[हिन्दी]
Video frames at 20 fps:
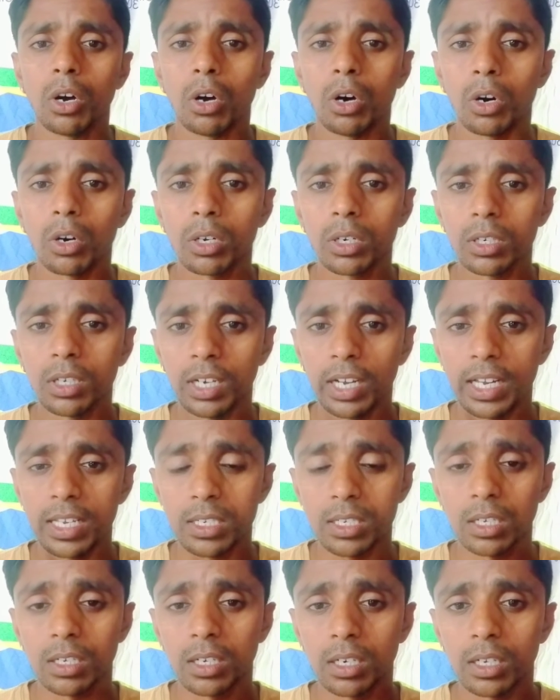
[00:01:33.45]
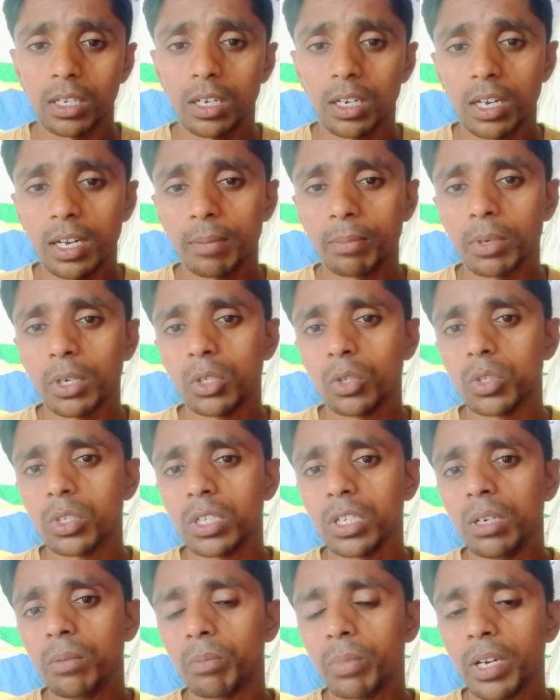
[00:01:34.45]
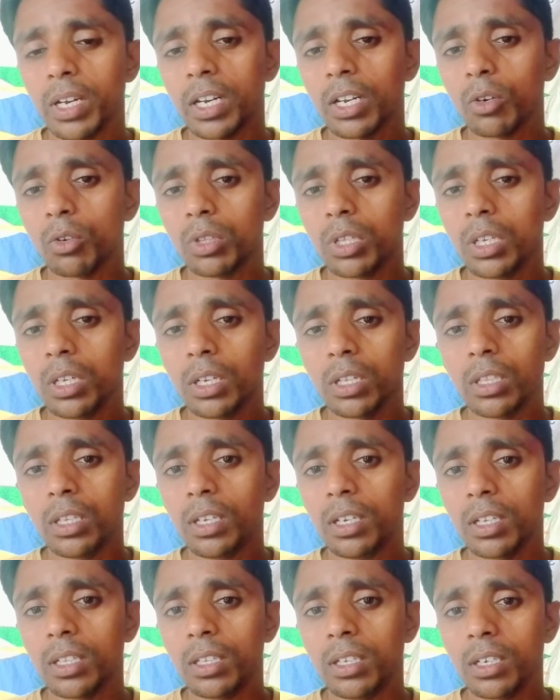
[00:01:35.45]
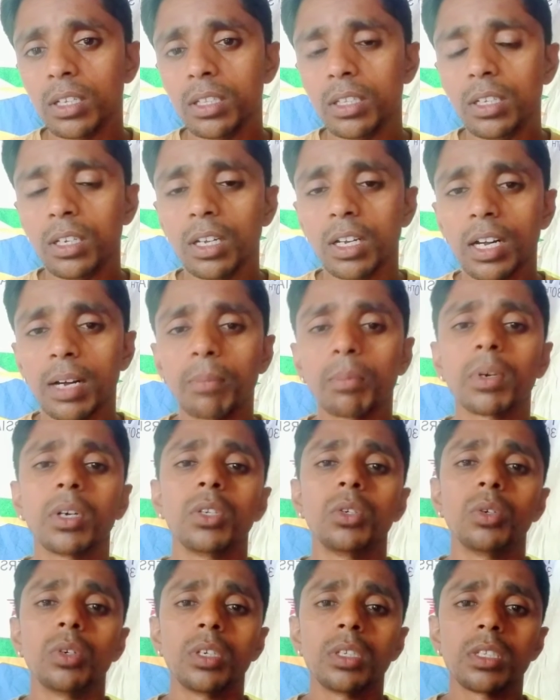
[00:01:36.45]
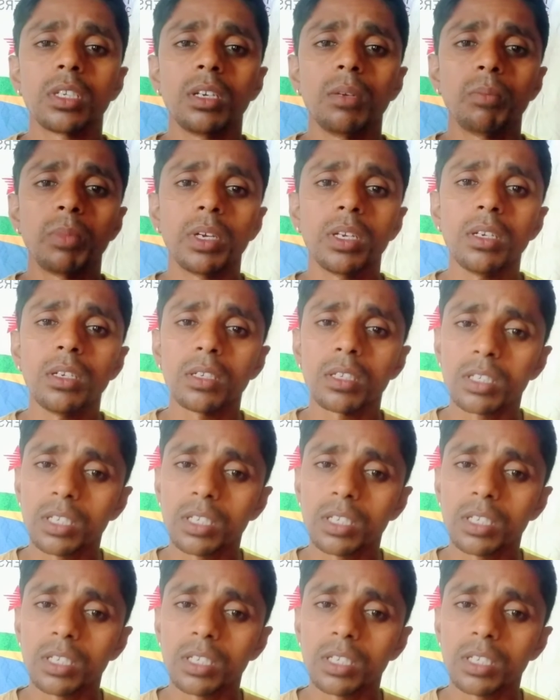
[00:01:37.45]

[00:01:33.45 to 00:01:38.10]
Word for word: और ऐसे करके आपका जो सीन पेन है वो धीरे धीरे धीरे धीरे आपका जो है सीन पेन